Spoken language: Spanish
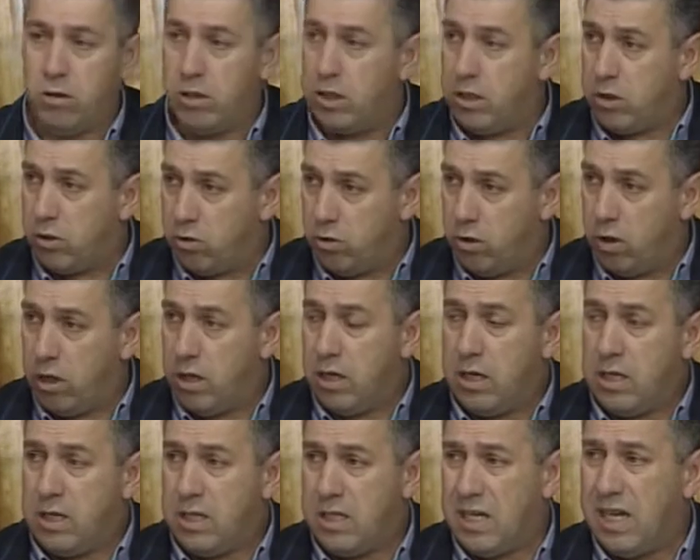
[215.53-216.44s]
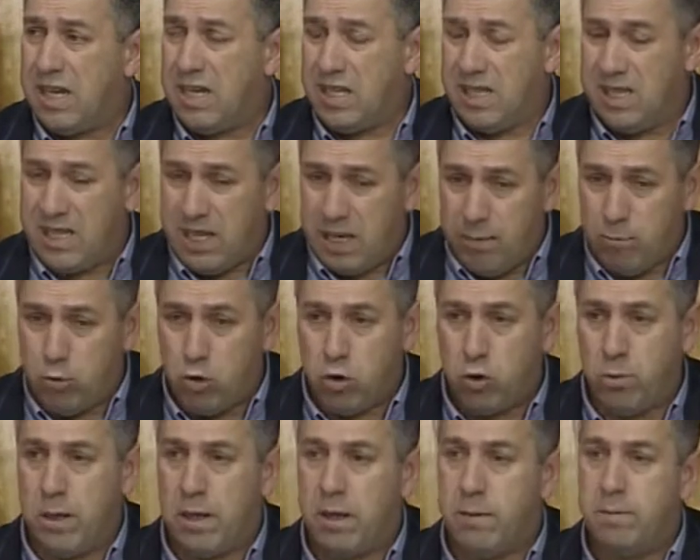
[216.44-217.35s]
De hecho, ya tenemos
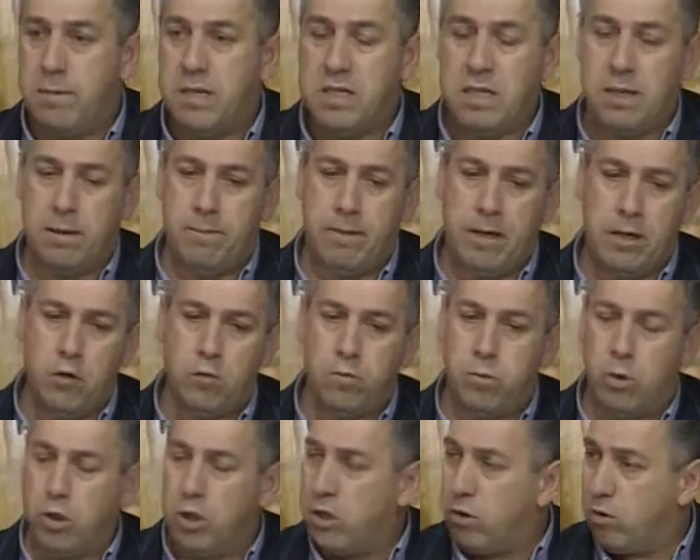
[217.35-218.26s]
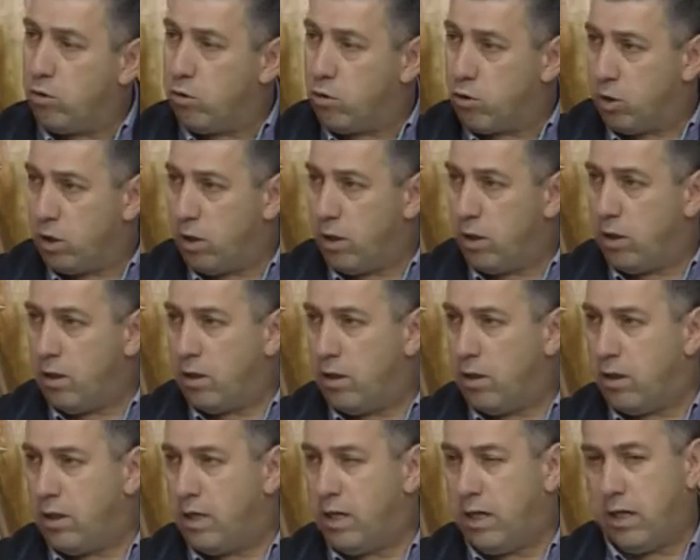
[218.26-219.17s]
sobre la mesa varios proyectos
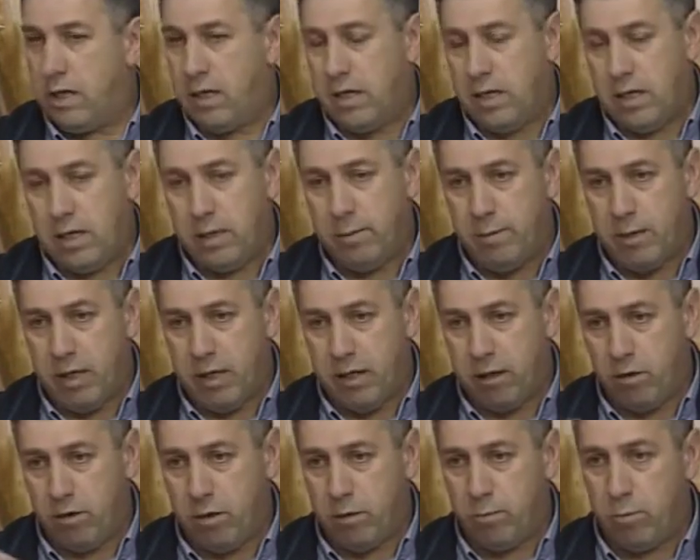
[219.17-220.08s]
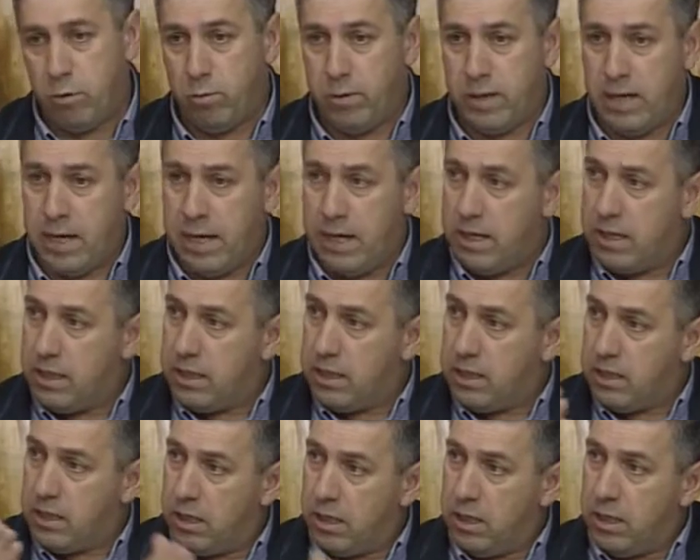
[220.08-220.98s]
de eliminación de
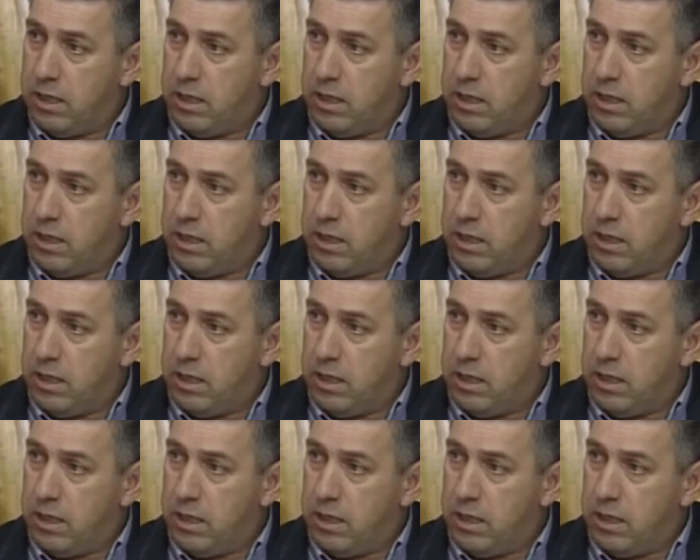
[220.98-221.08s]
pluviales,